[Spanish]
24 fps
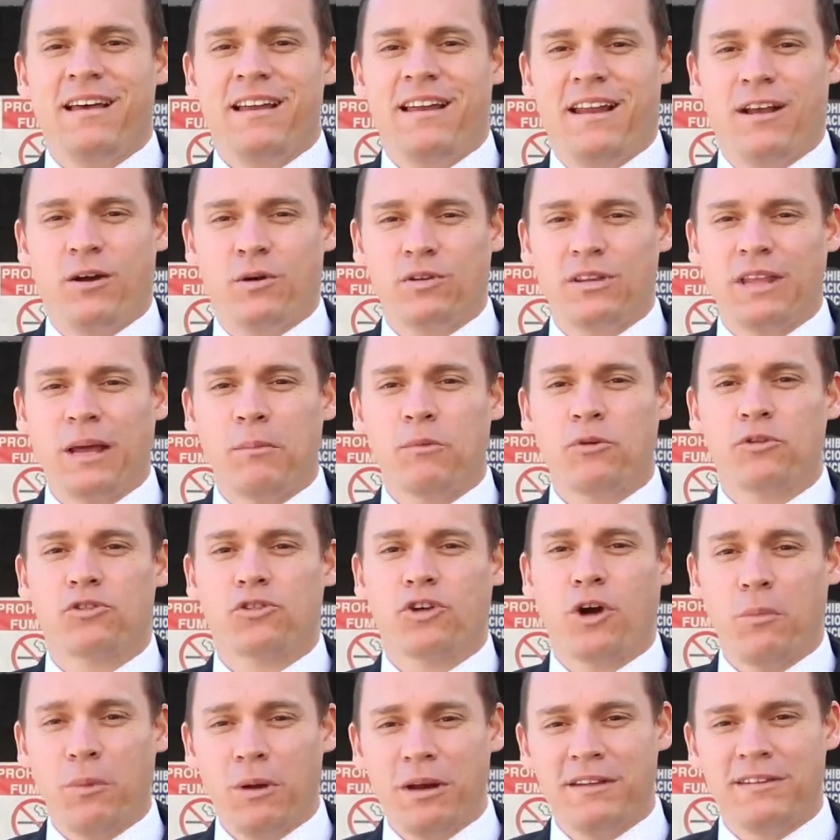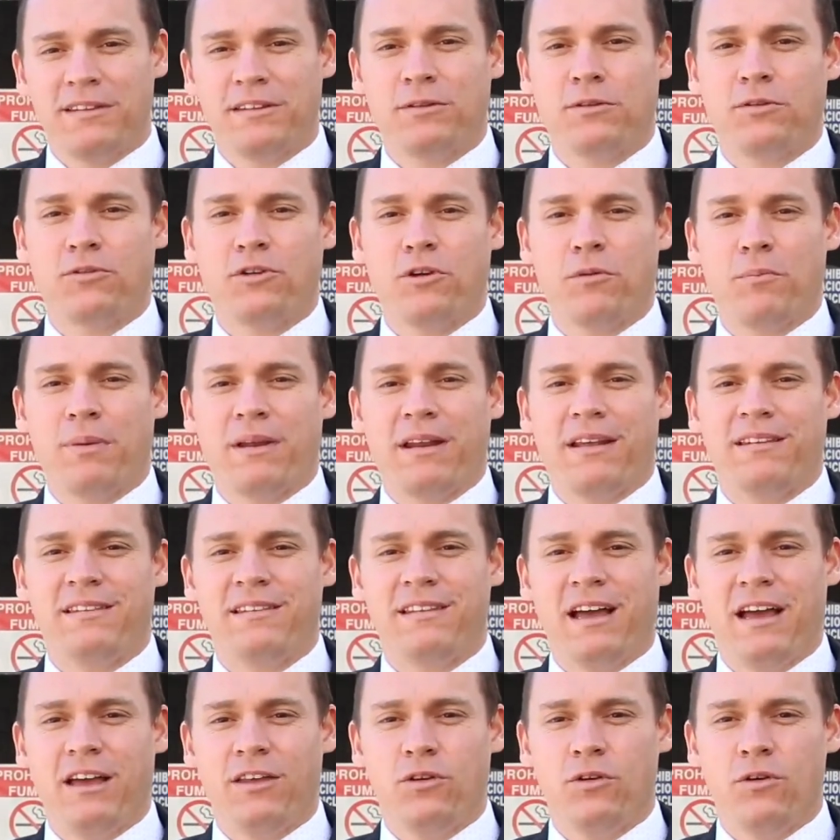le contamos cómo la institución para
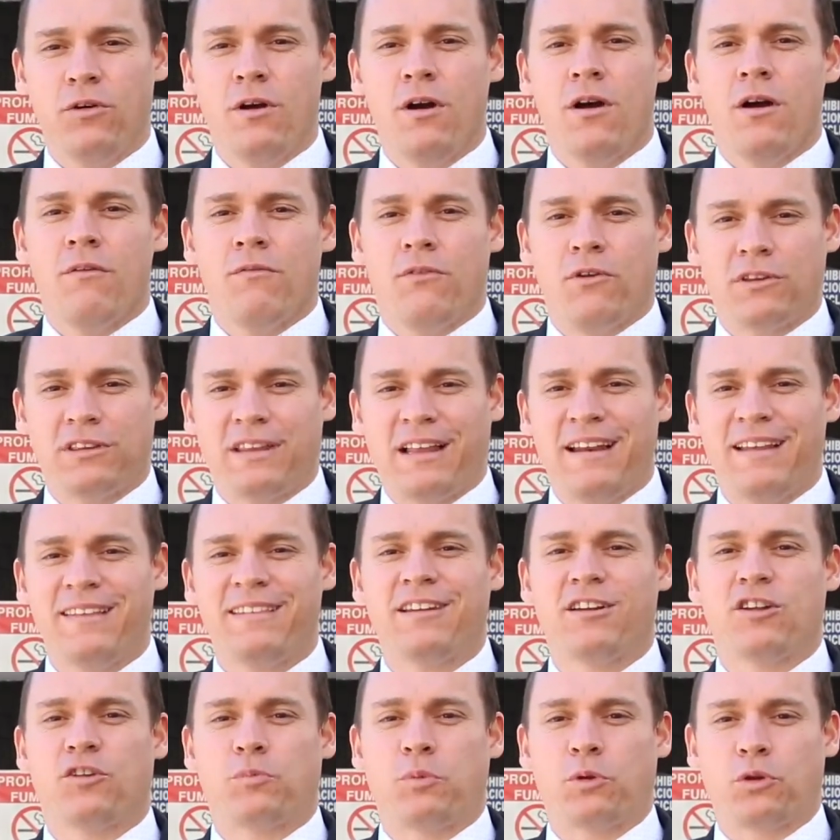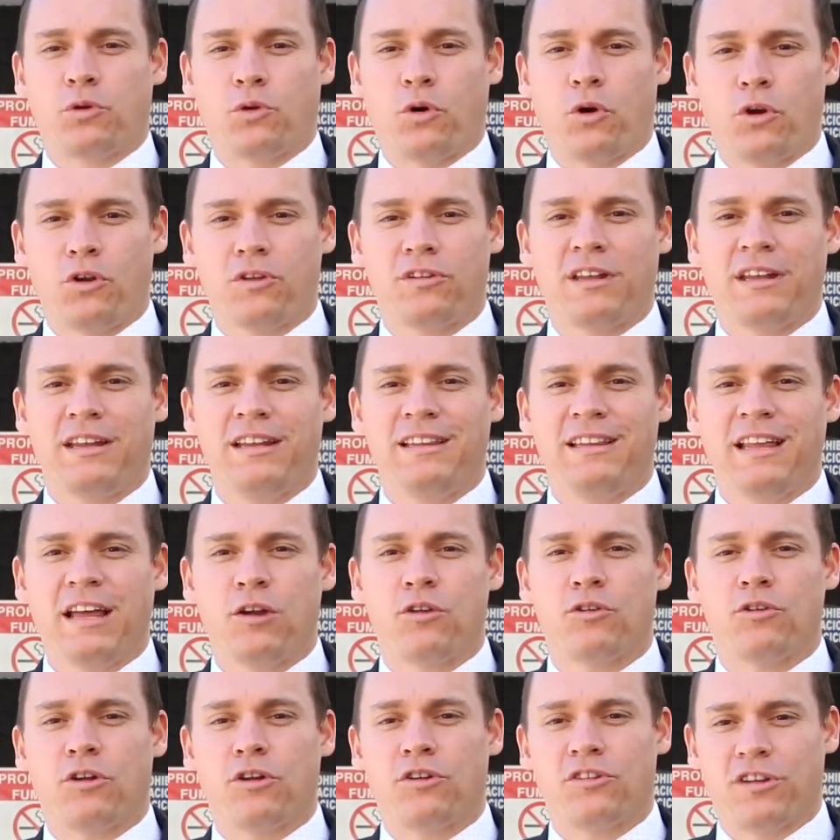este año fortalece los protocolos
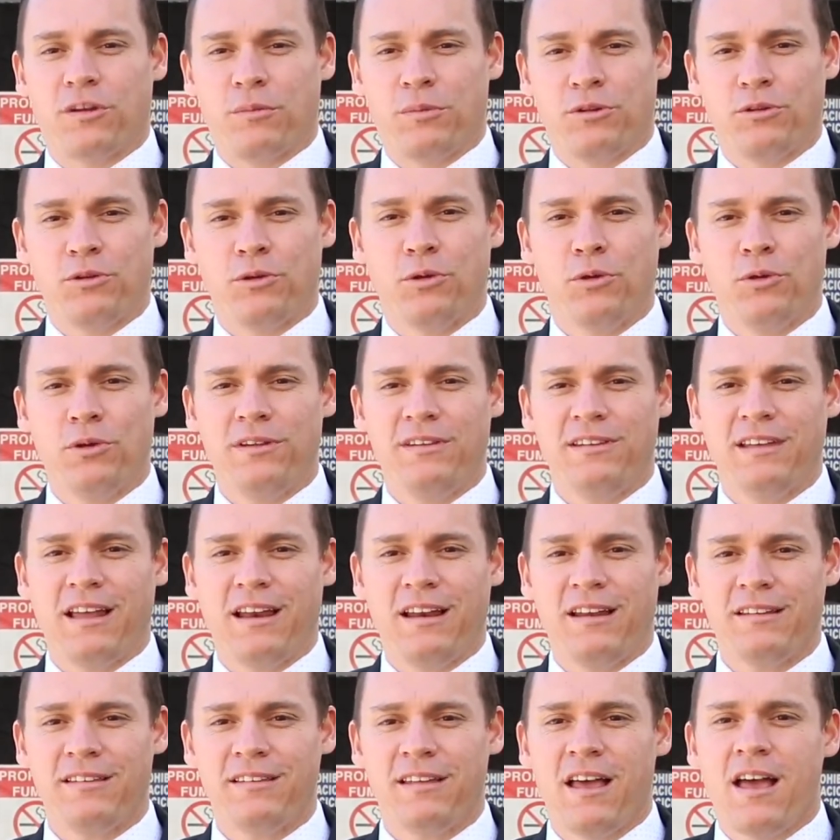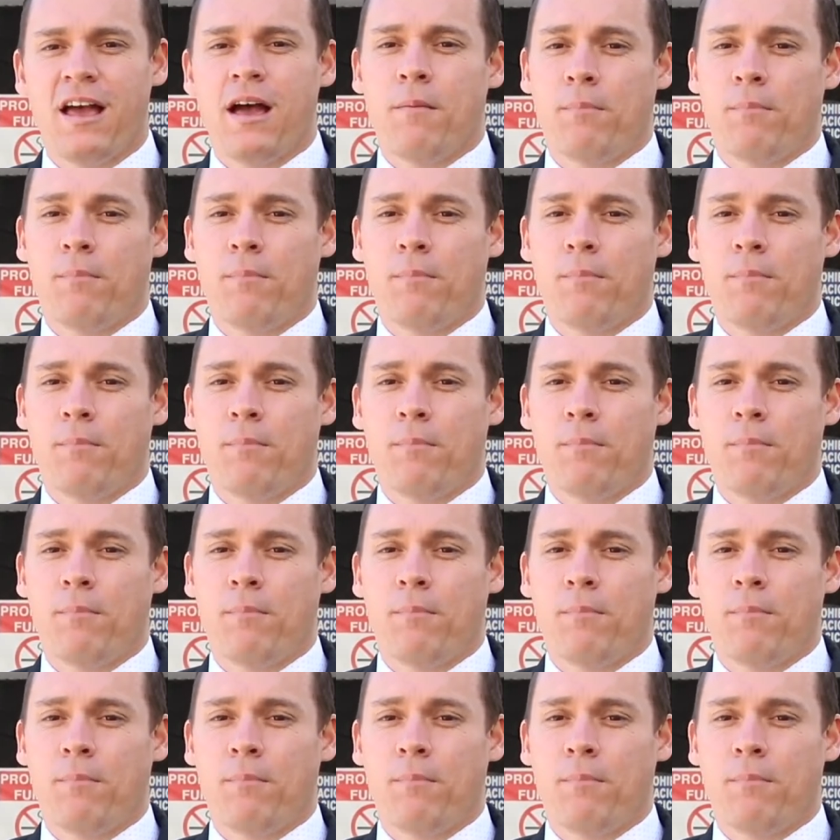sanitarios en los servicios judiciales